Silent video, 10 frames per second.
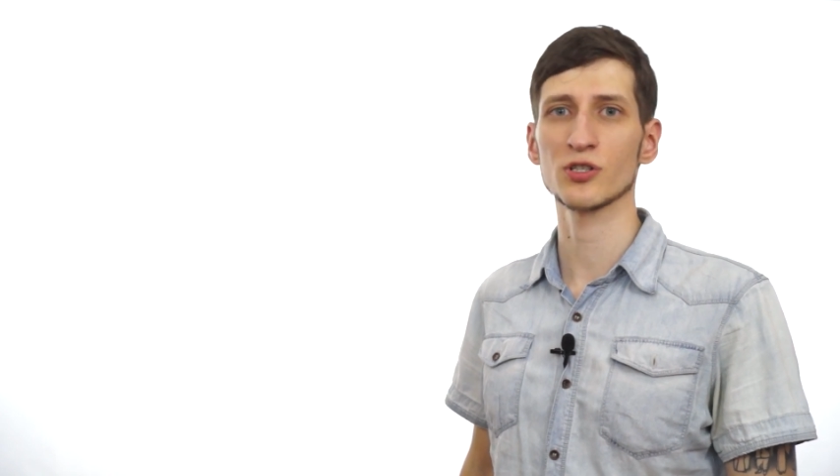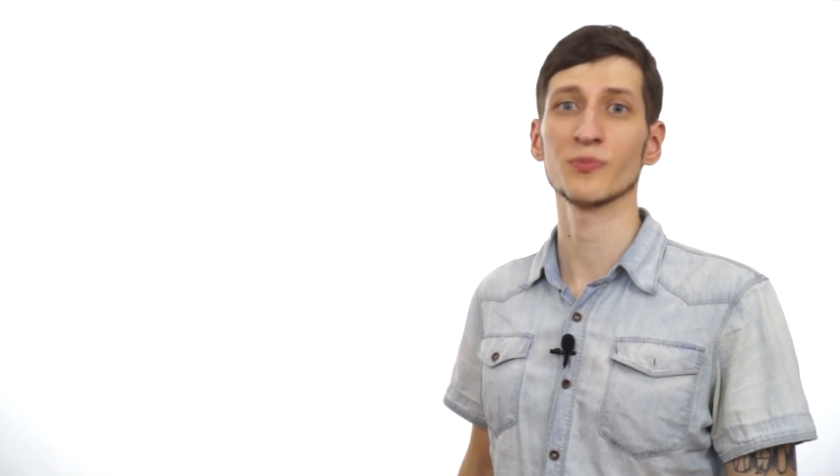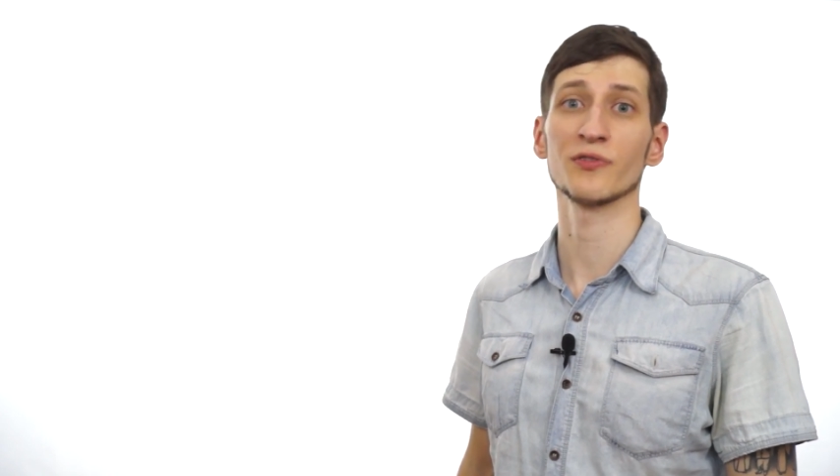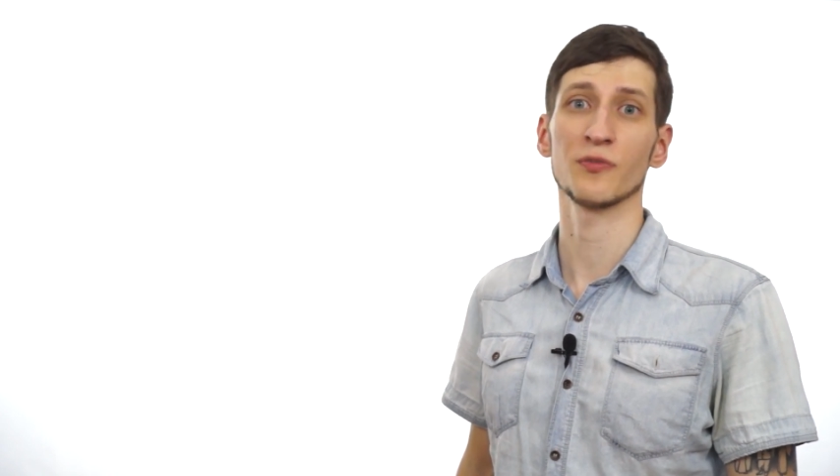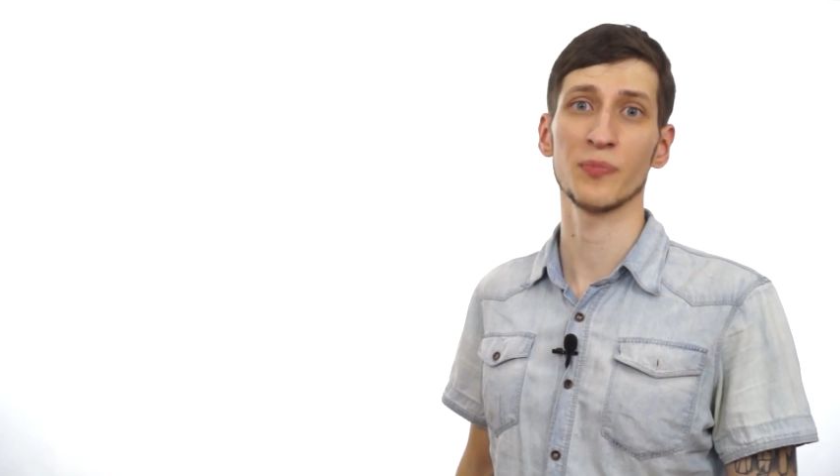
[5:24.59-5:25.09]

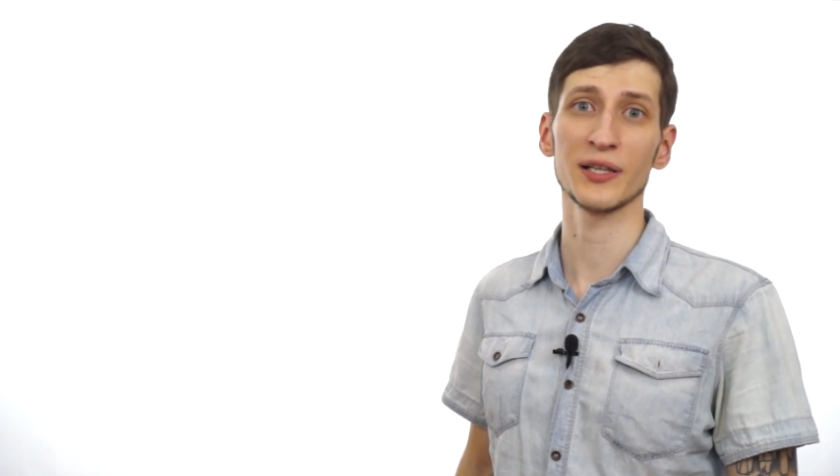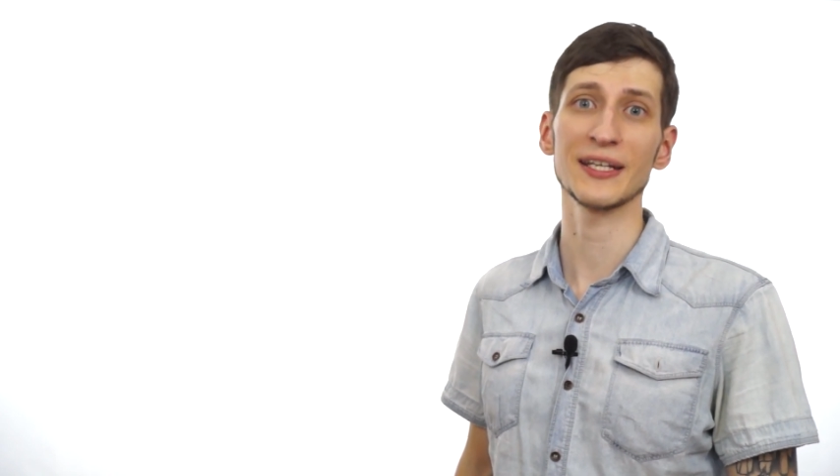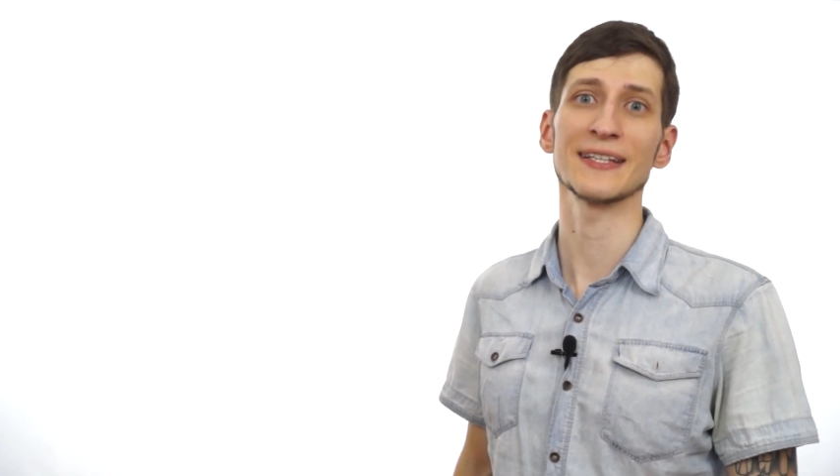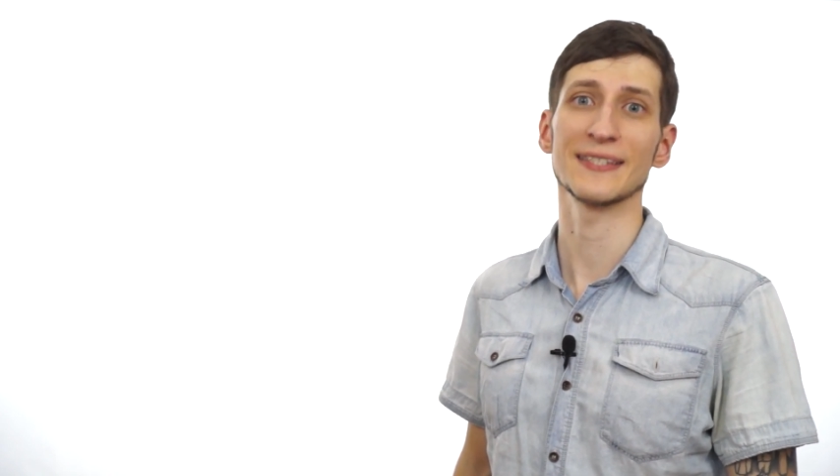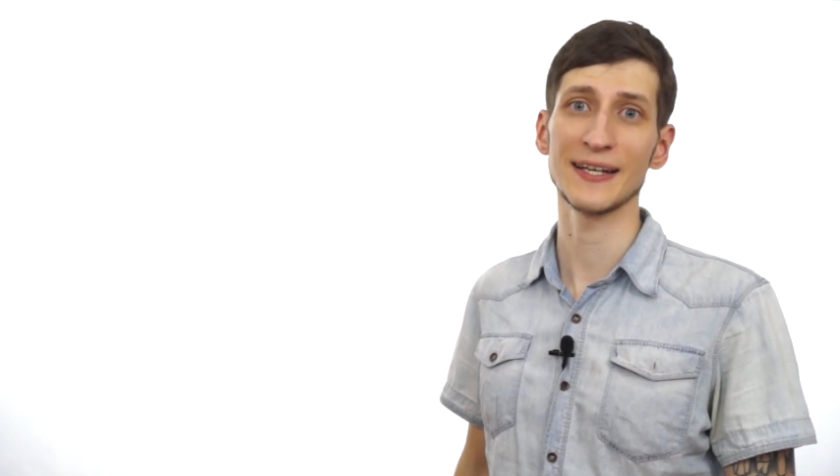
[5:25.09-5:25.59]
чтобы
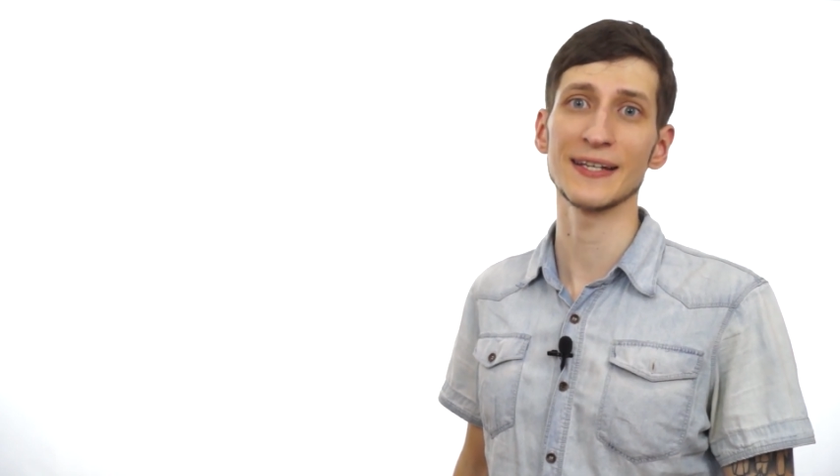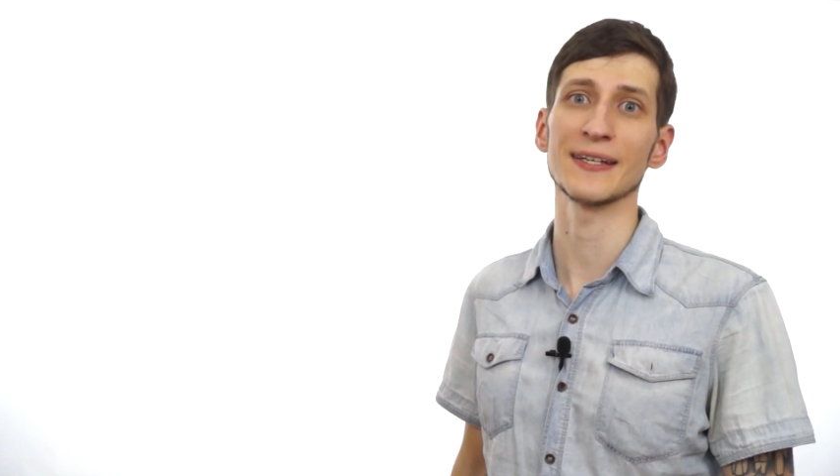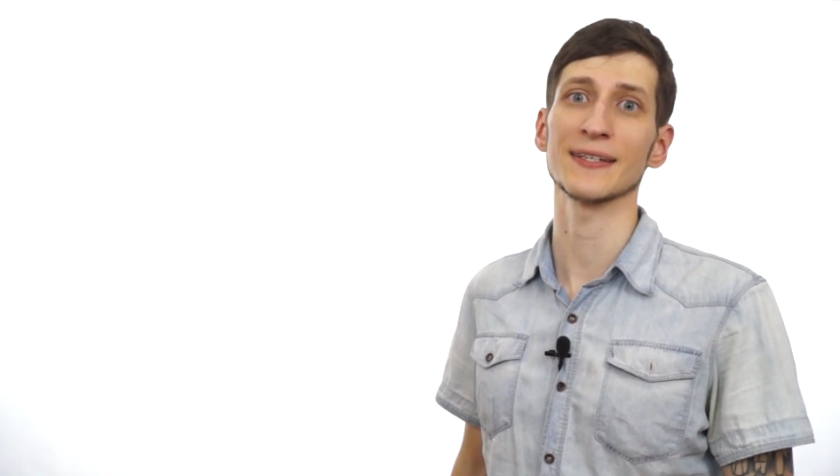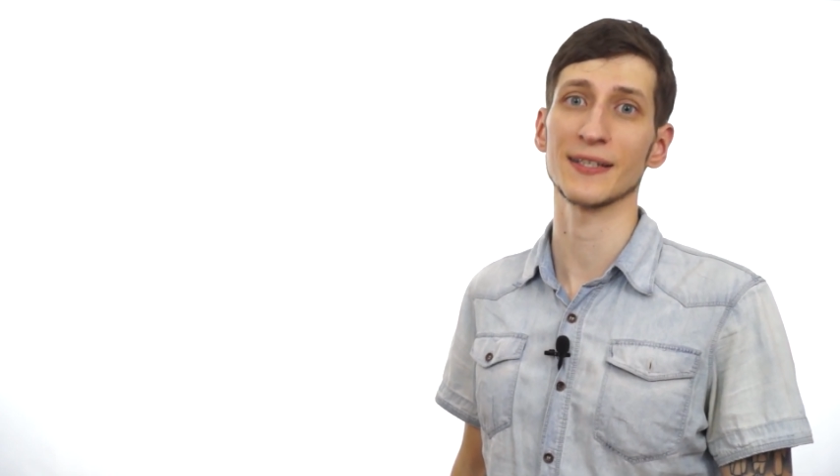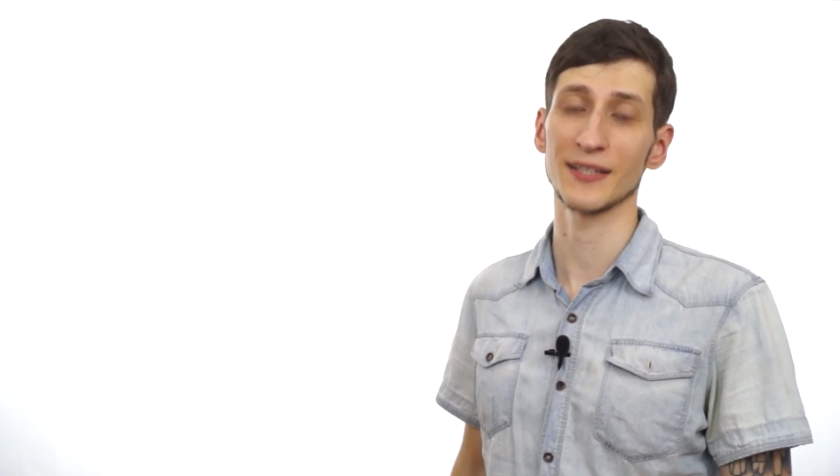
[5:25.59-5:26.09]
выполнять цели
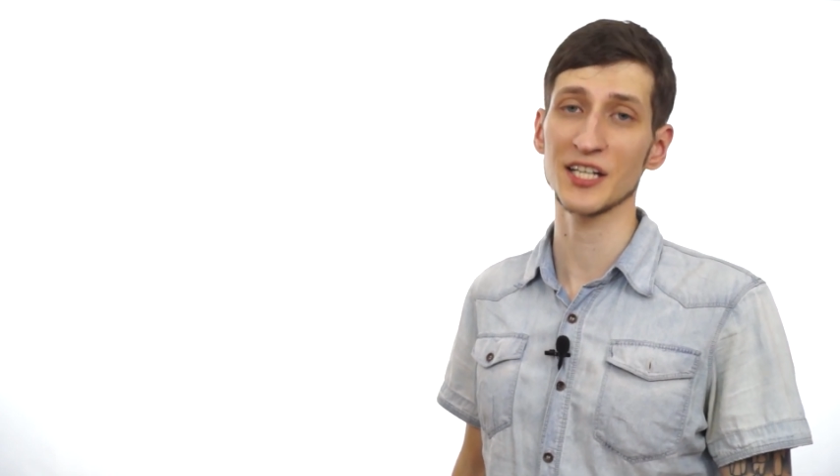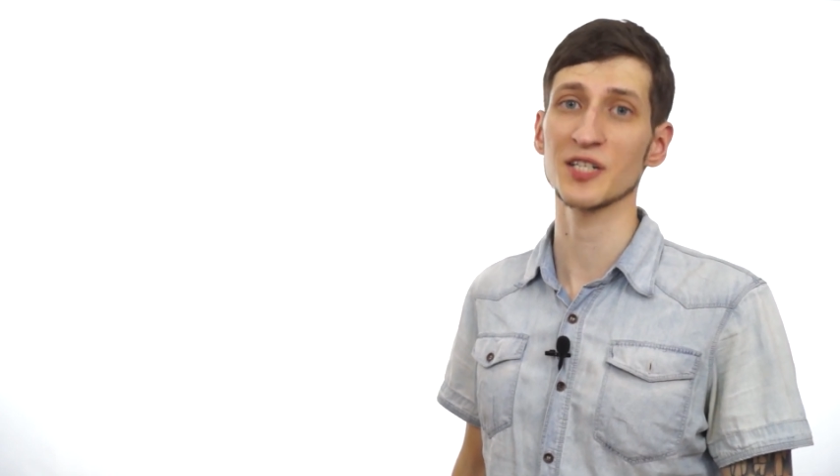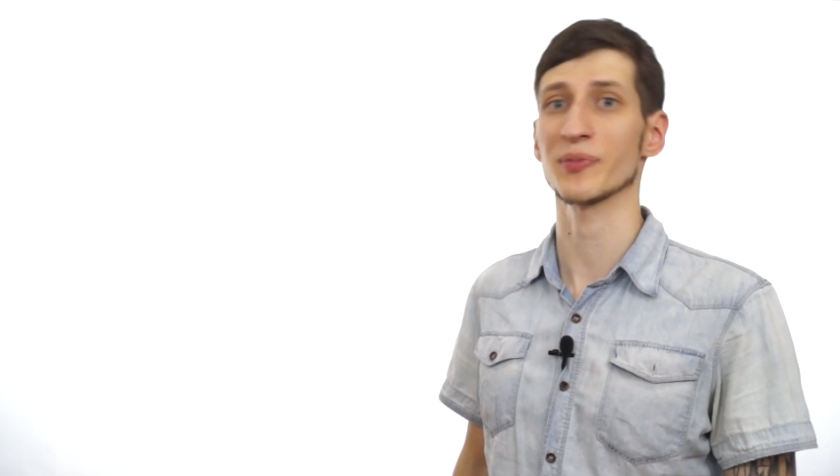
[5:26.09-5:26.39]
и задачи,